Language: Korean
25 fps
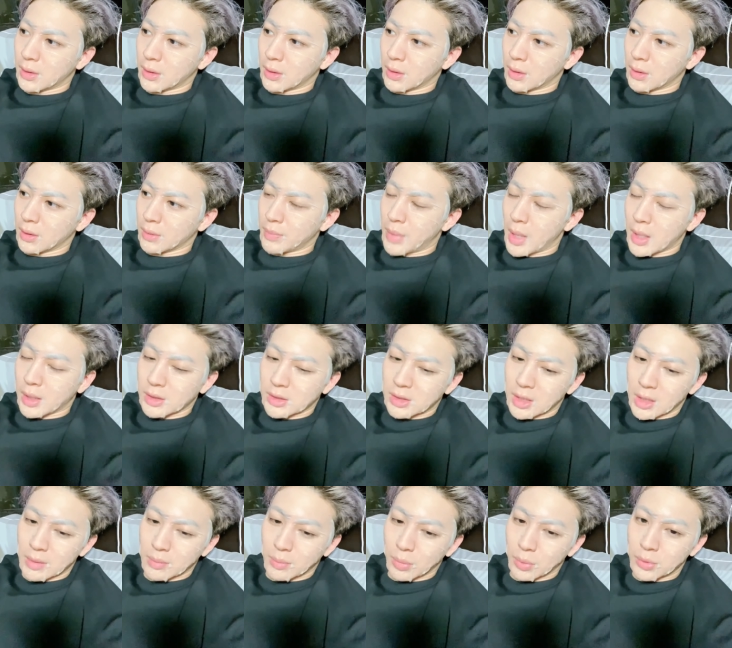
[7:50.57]
어, 밖을
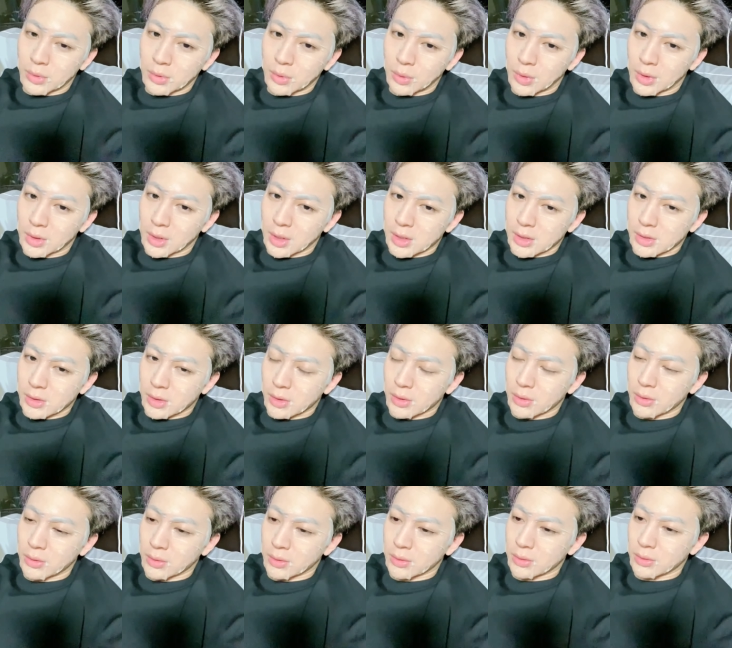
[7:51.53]
잘 못
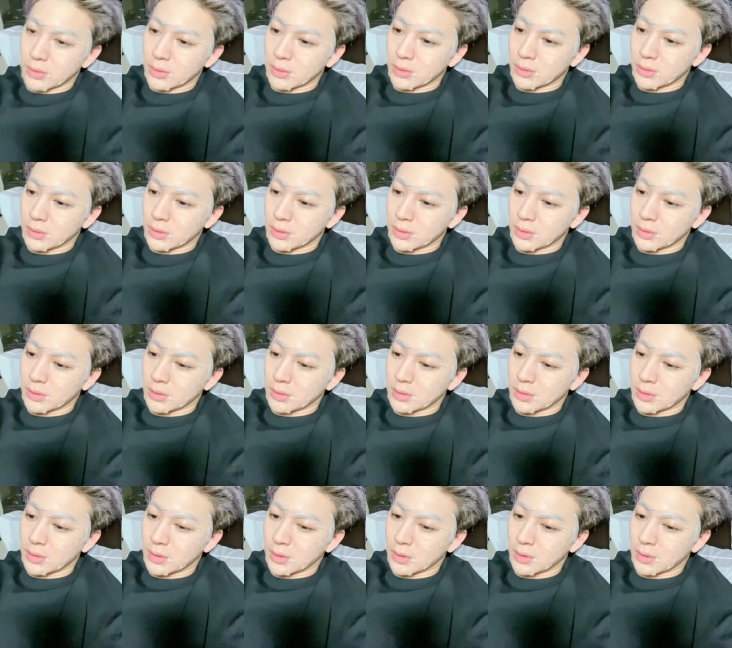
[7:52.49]
돌아다니세요.
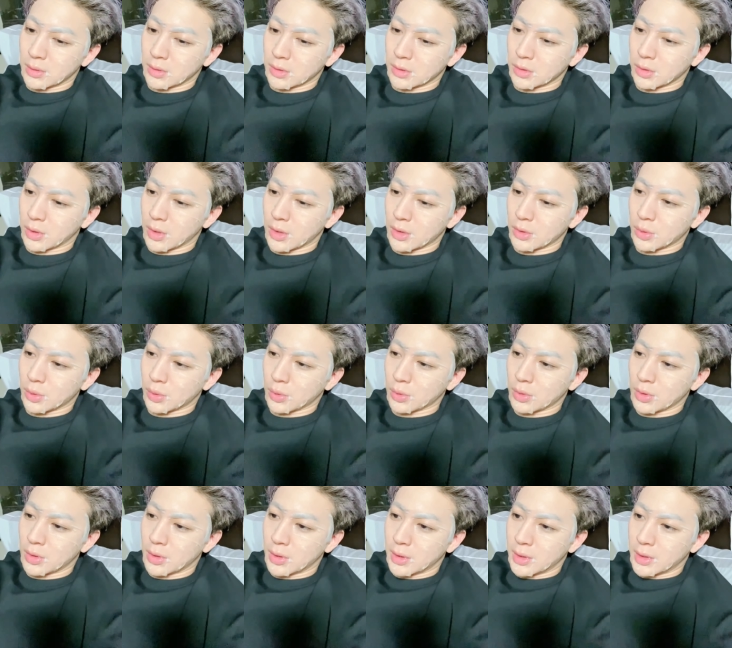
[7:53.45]
그래서
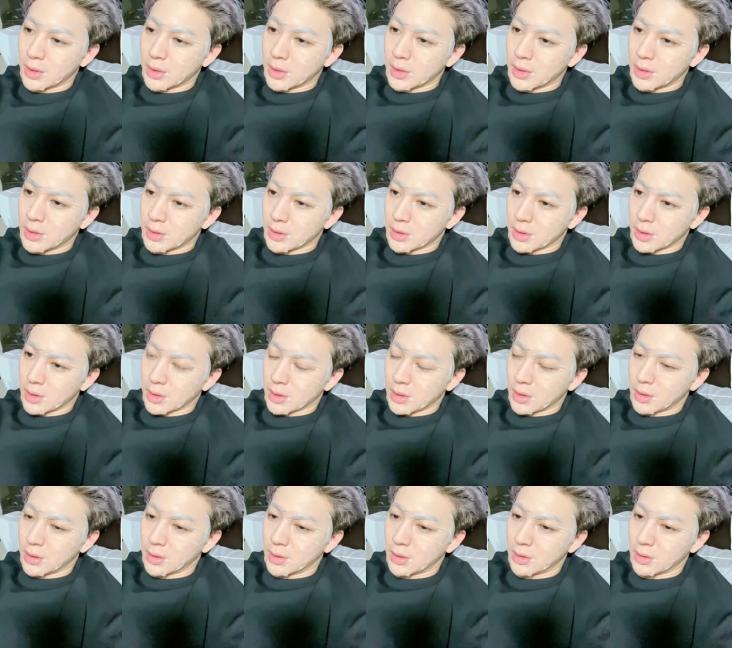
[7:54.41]
계속
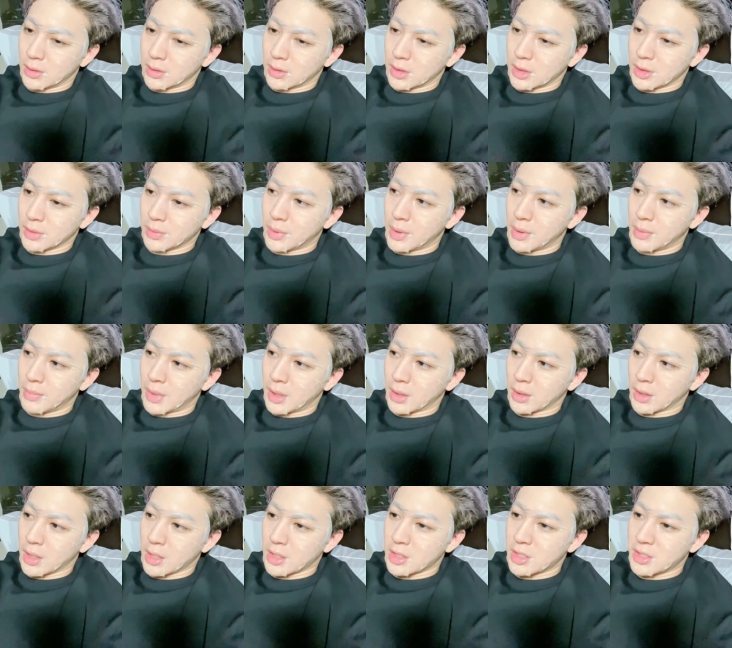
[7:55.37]
이제
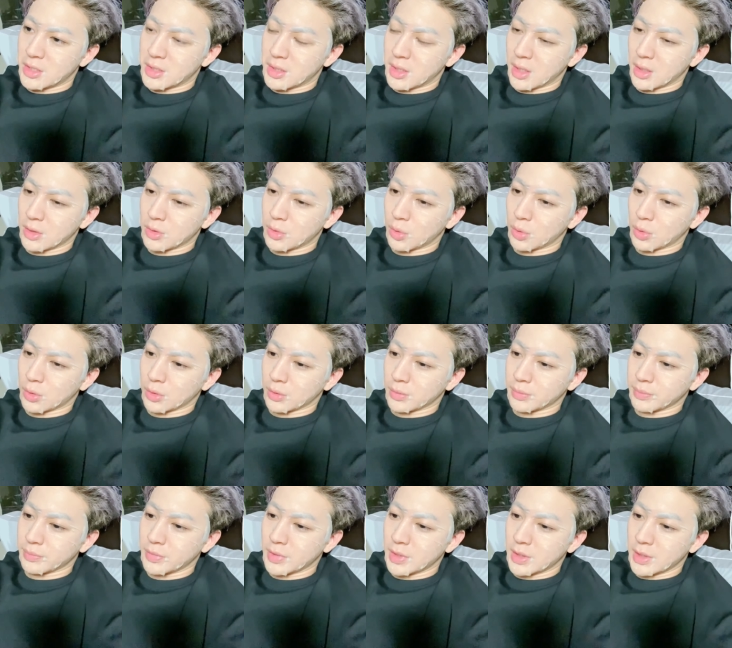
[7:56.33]
집에만 계신 게
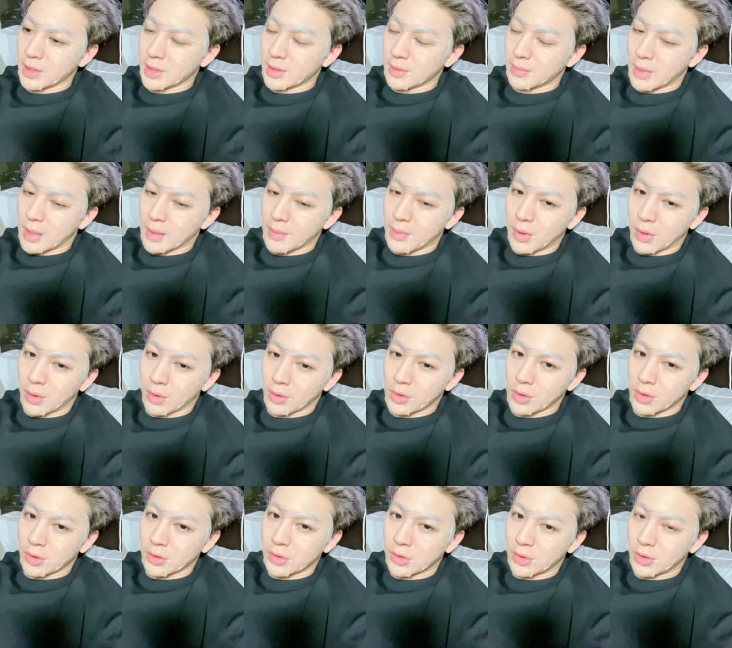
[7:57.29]
조금 마음에
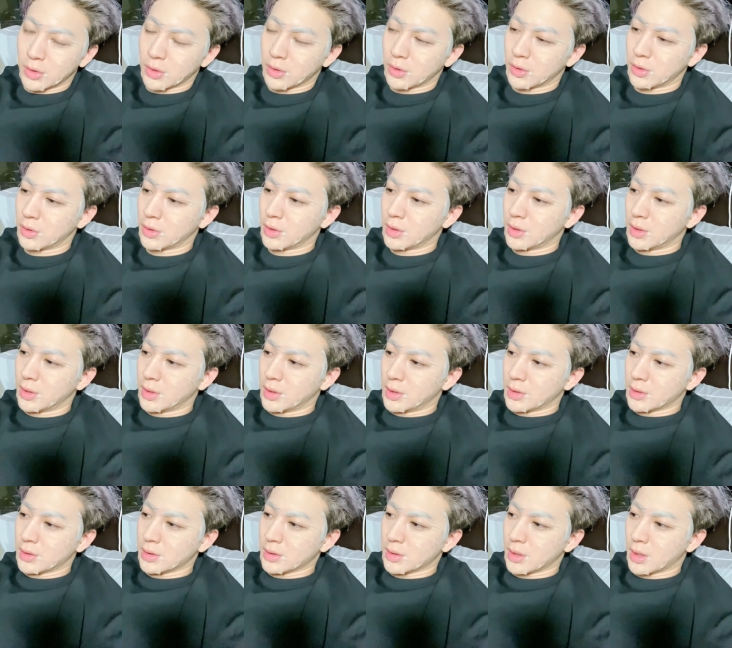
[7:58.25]
걸려서
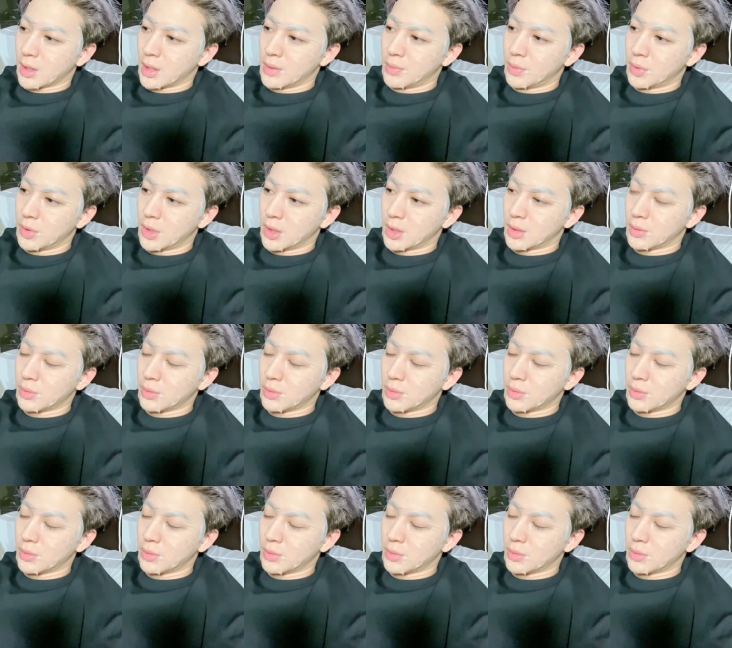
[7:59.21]
이제 할머니